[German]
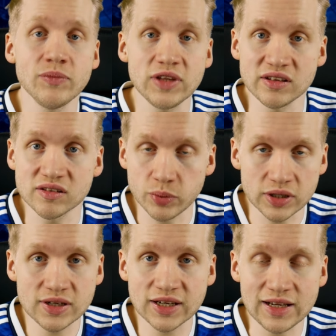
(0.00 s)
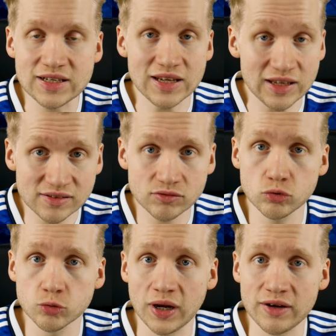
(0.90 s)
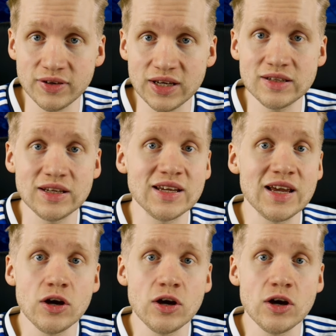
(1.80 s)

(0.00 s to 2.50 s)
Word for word: Dieses Bindeglied ist nun mal wichtig